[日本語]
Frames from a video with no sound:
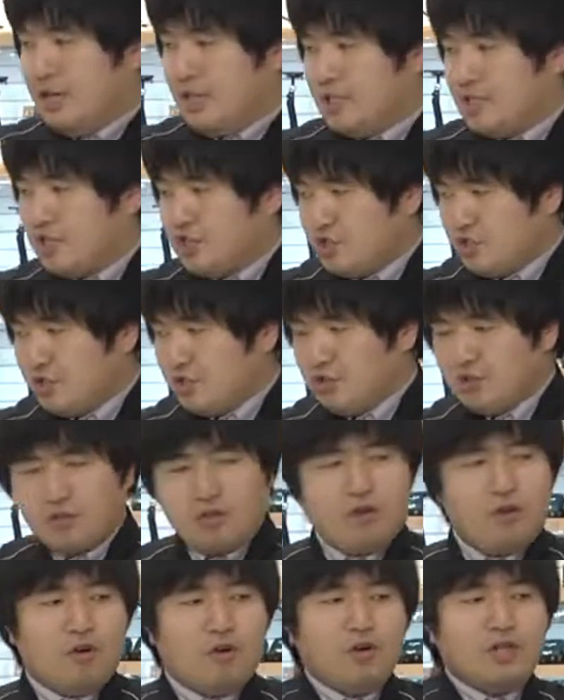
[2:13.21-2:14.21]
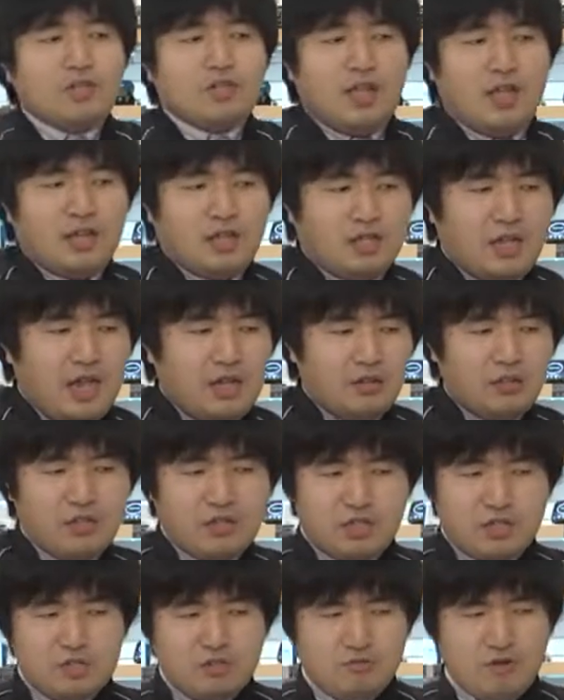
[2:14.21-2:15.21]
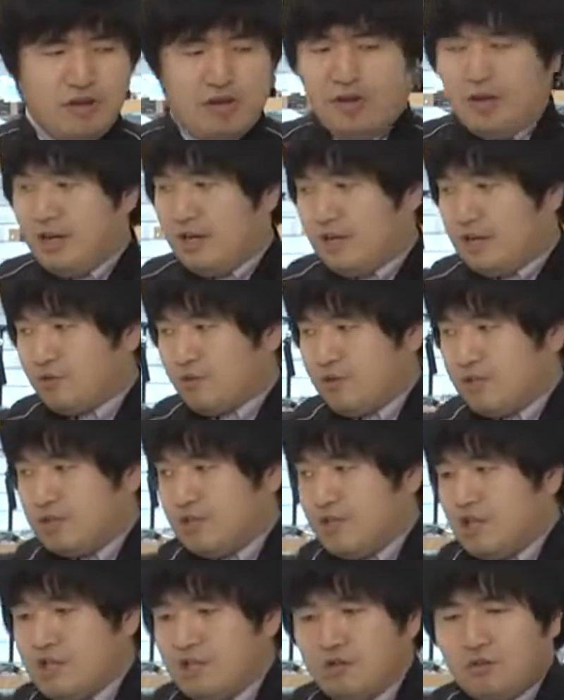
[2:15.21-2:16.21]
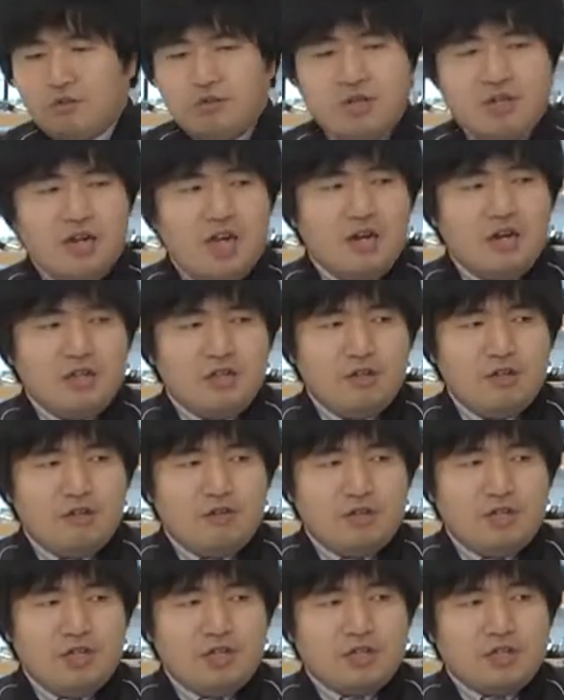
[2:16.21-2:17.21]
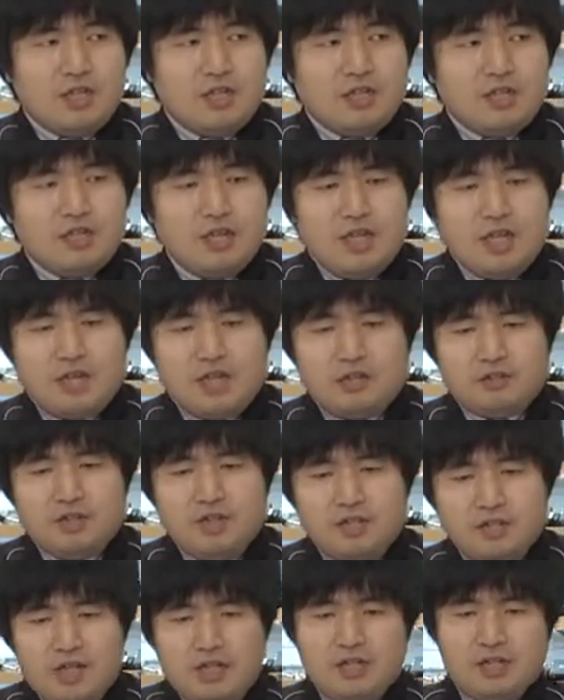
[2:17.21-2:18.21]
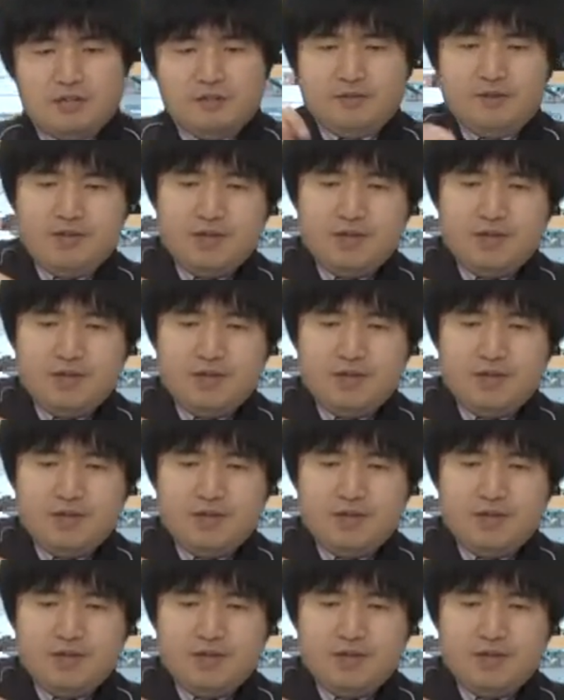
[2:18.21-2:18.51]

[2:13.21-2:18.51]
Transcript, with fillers: 支柱と先端の支柱はこれ垂直になるように設定してください